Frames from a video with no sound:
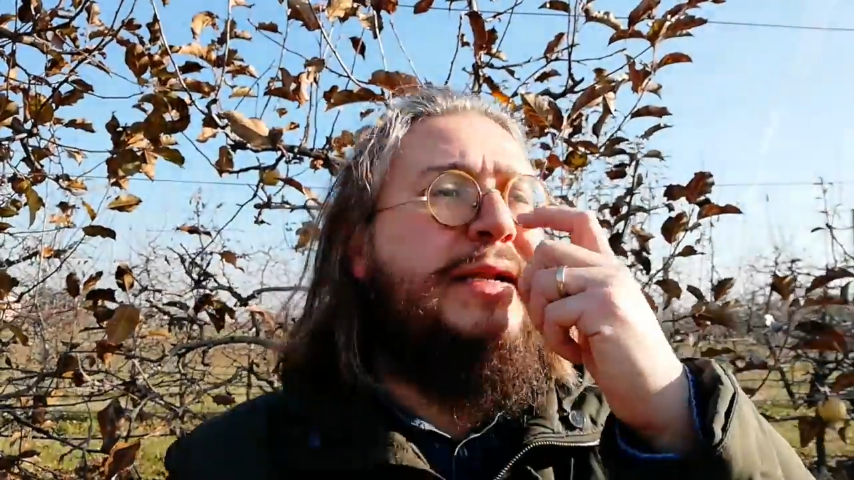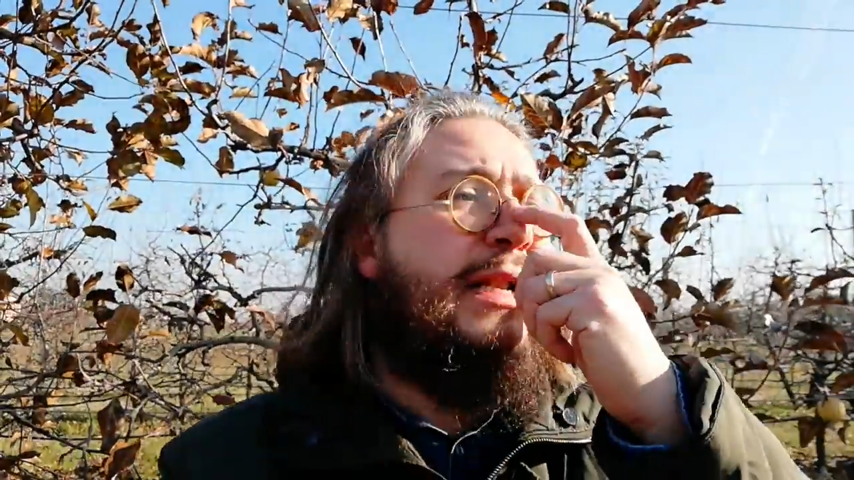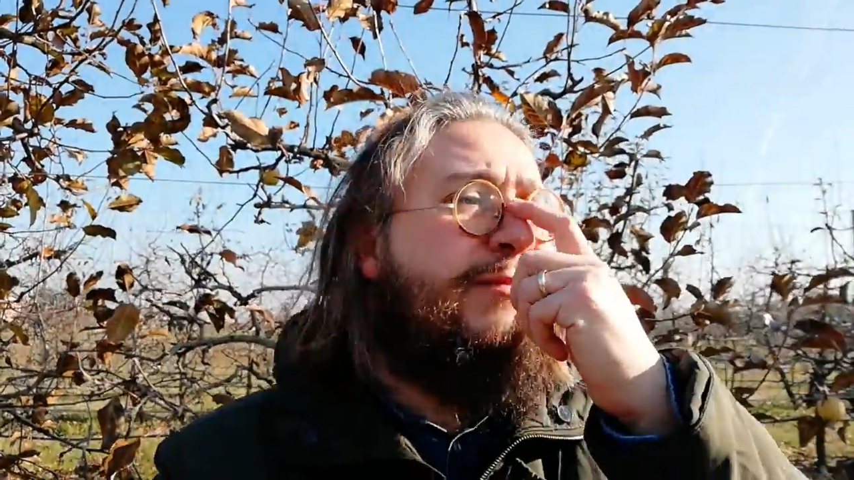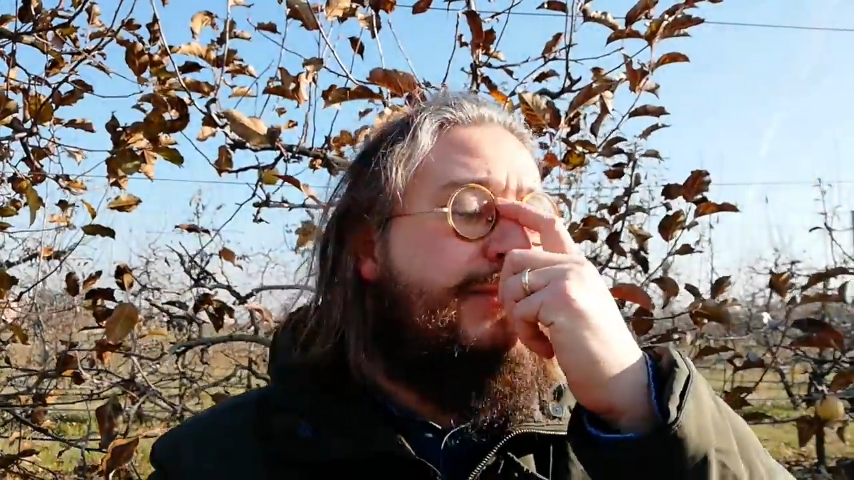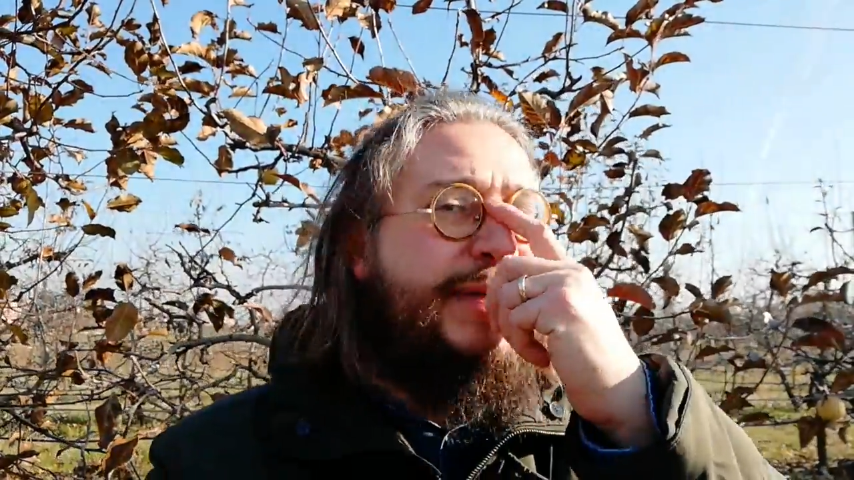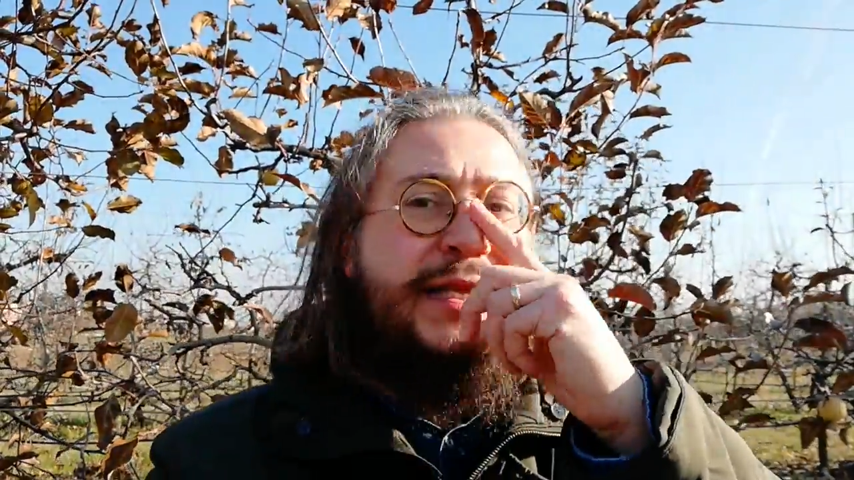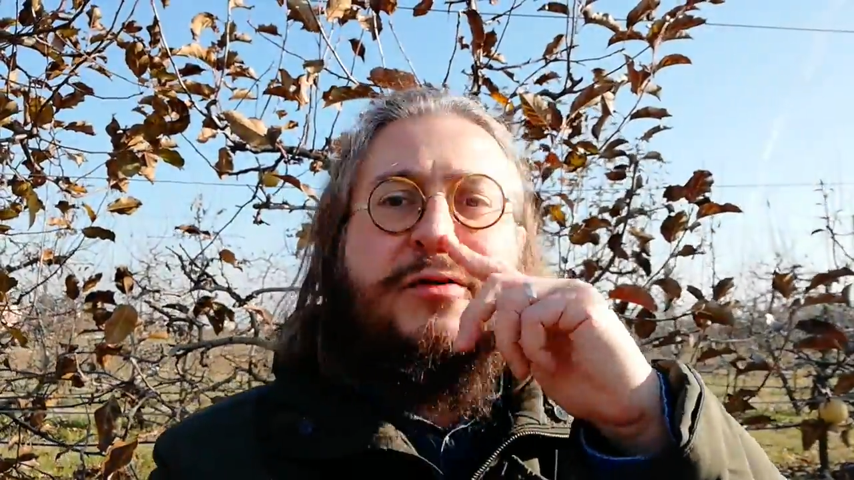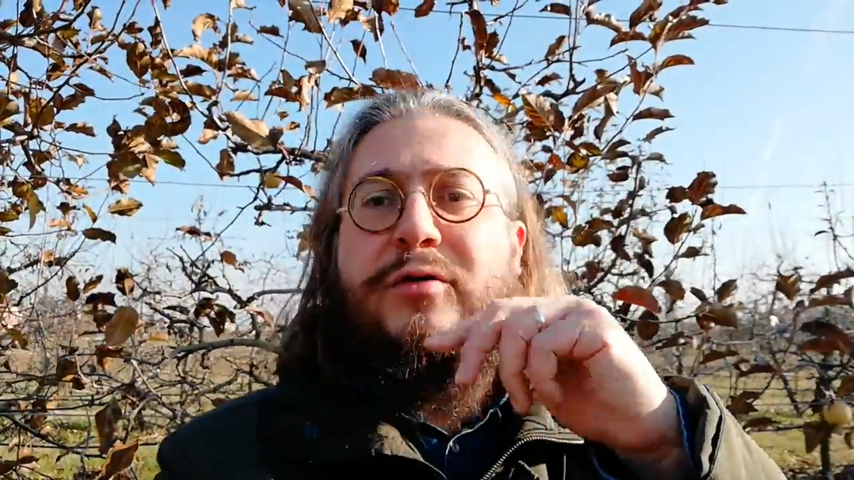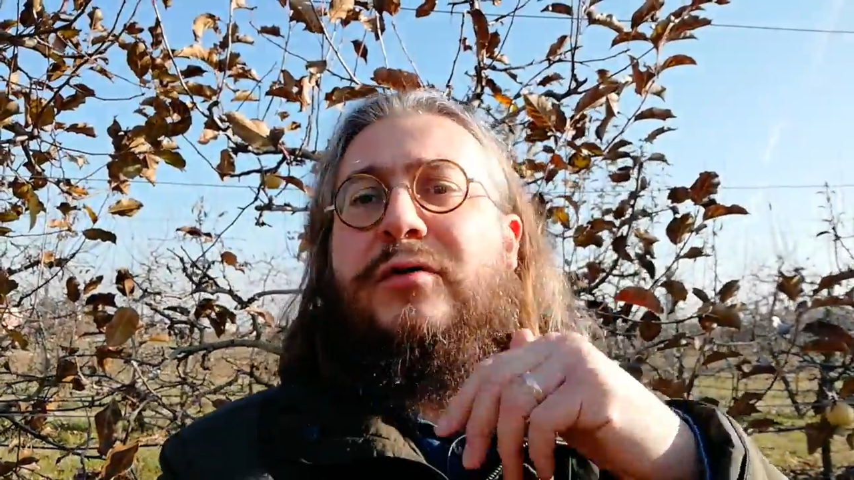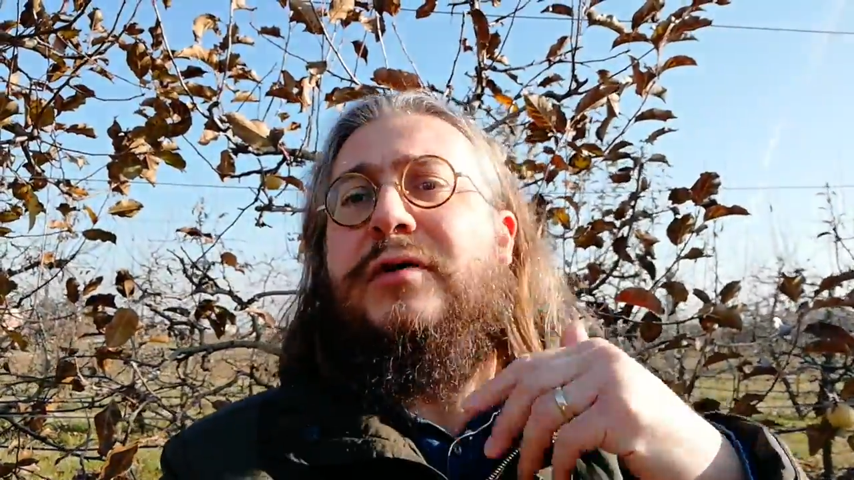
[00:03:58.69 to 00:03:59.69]

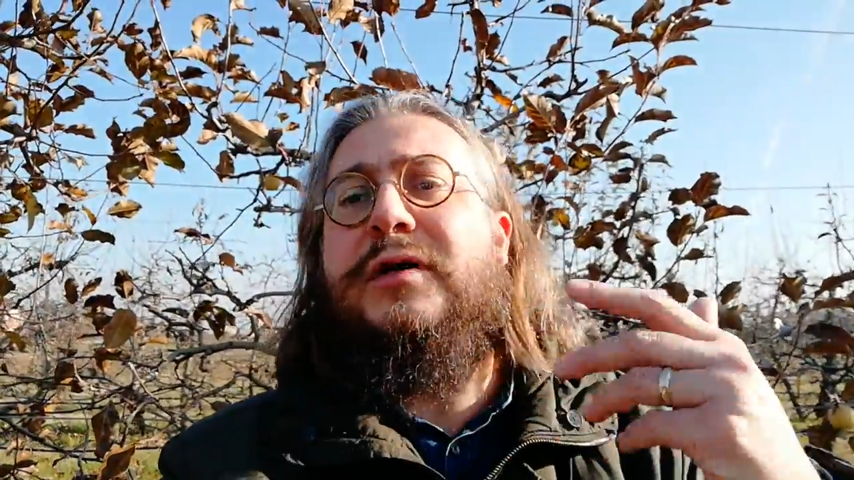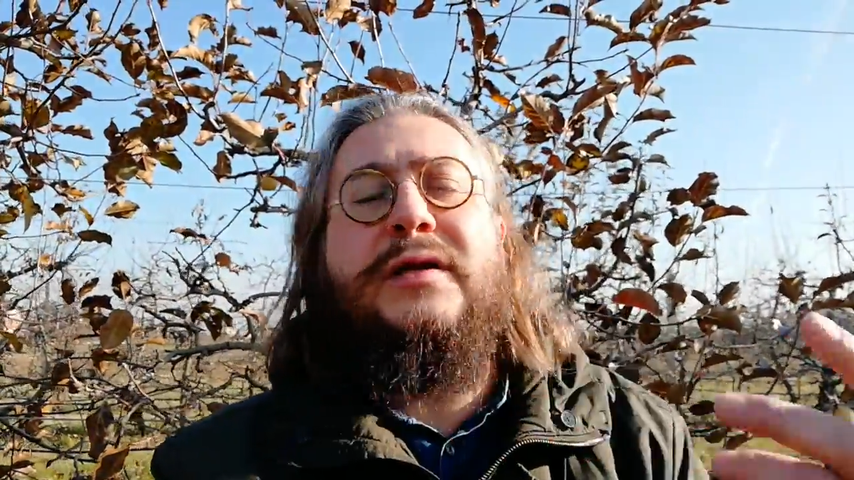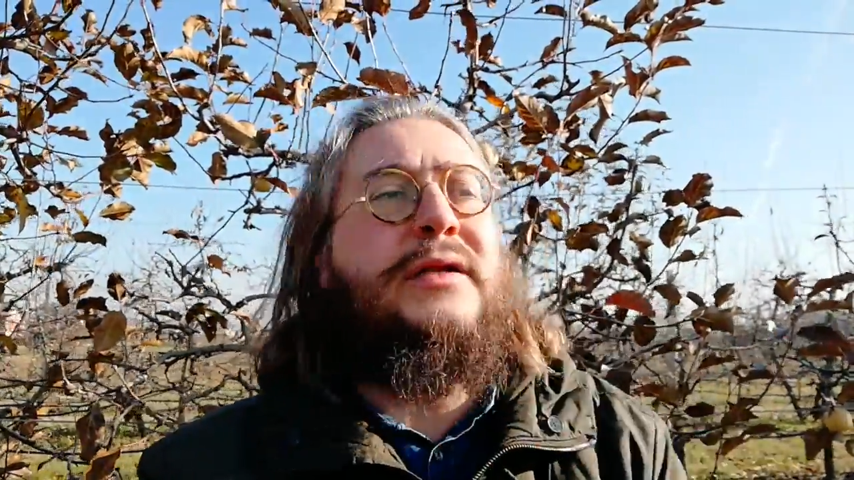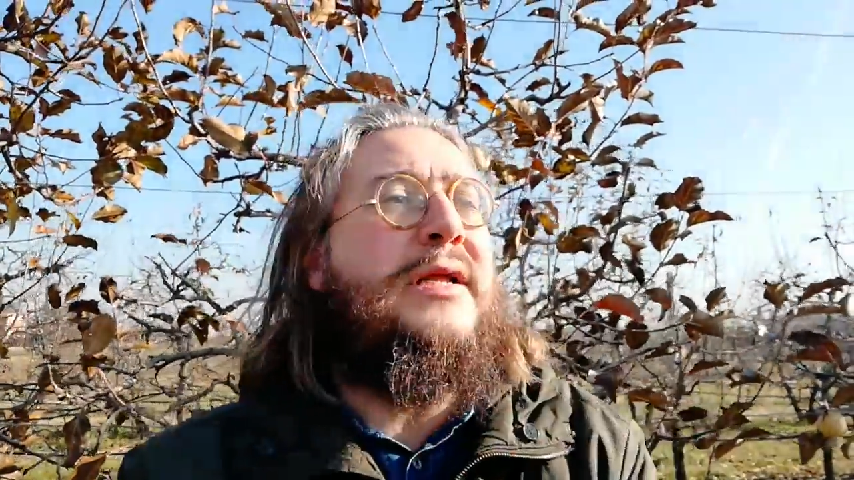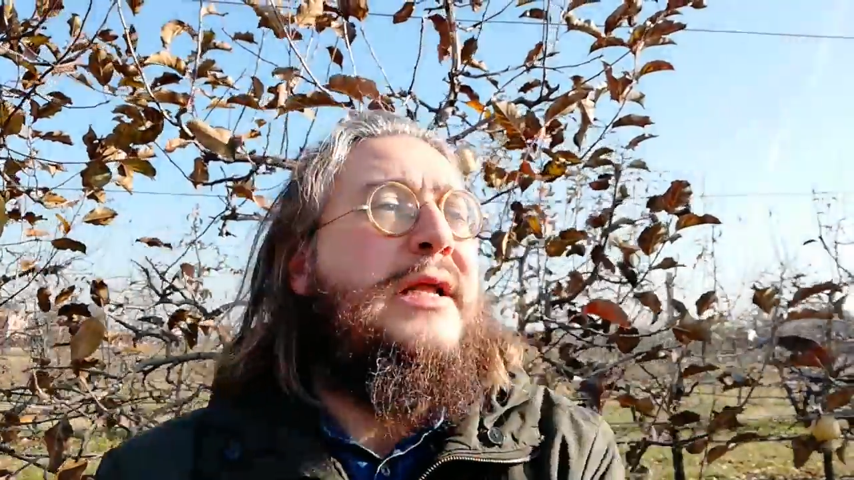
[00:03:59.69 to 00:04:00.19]
lambito,